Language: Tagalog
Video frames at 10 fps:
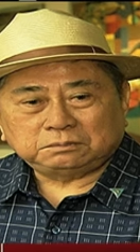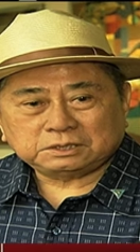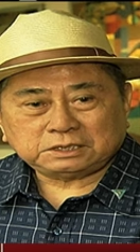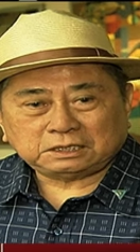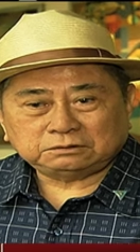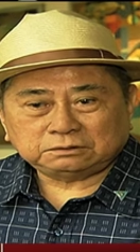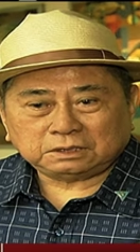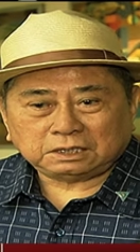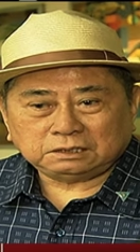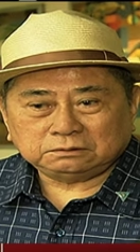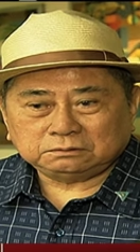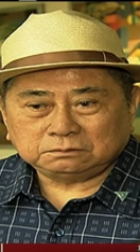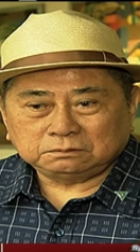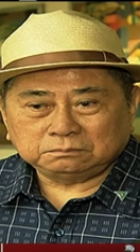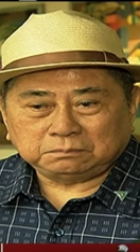Kung masyado
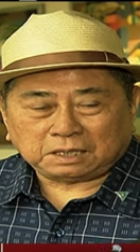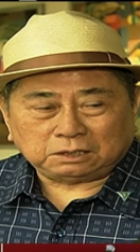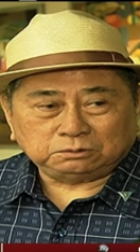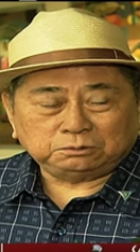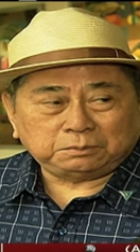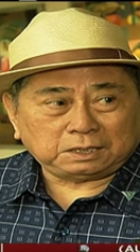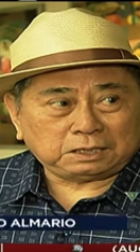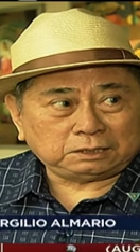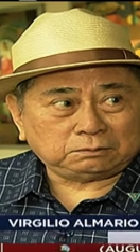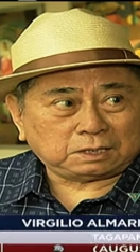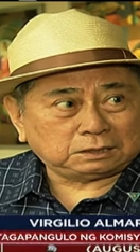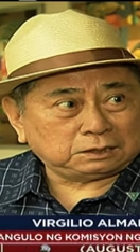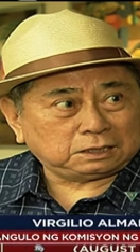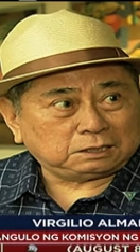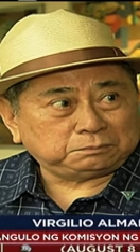tayong makaluma na yung
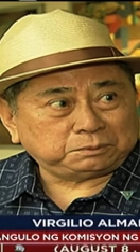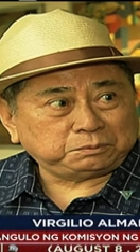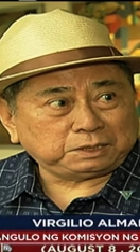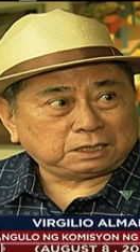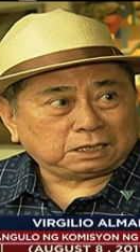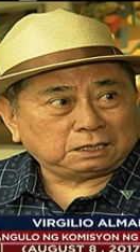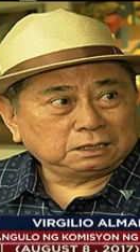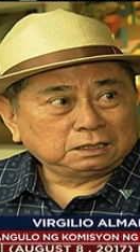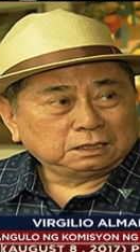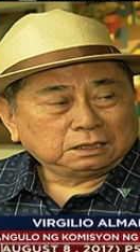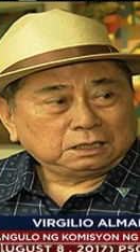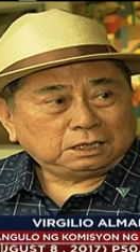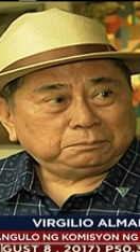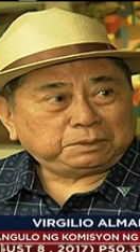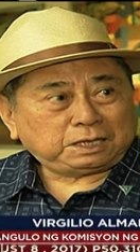ating alam na wika,
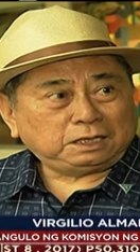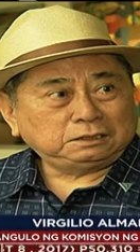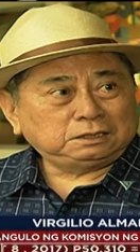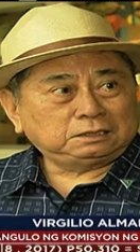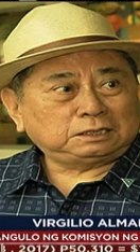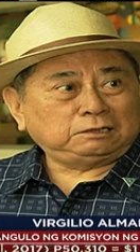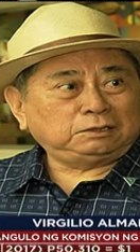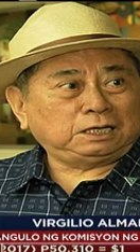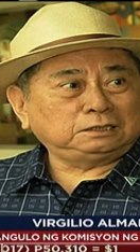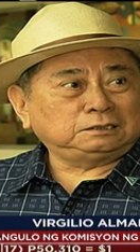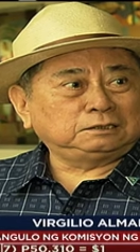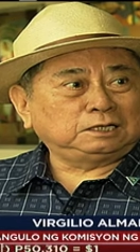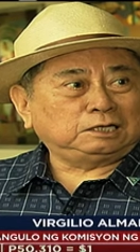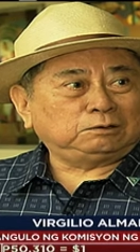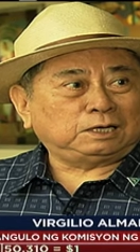eh baka hindi na tayo
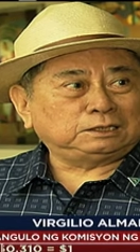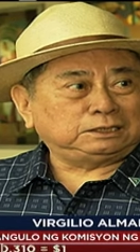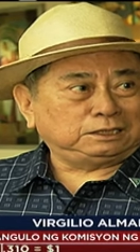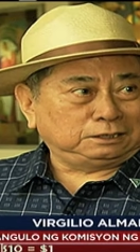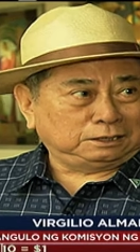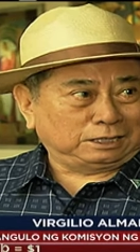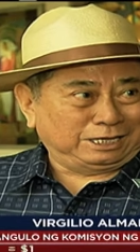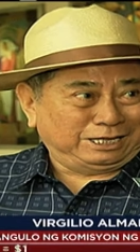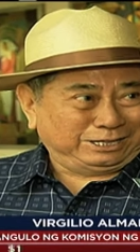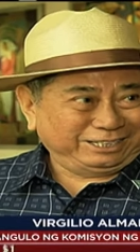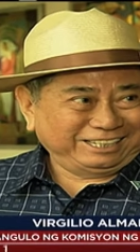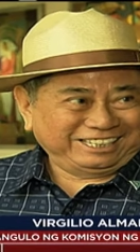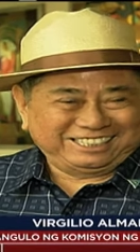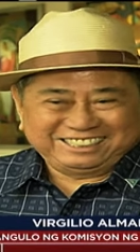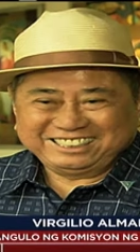naintindihan ng ating
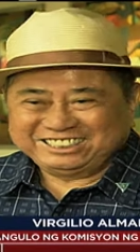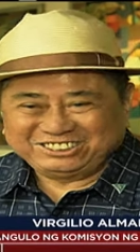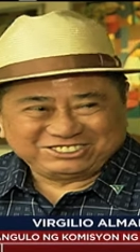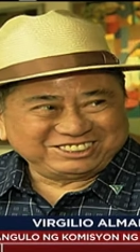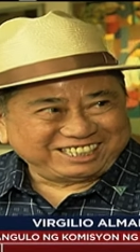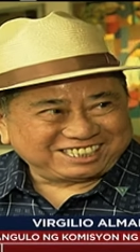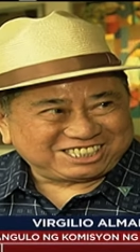nung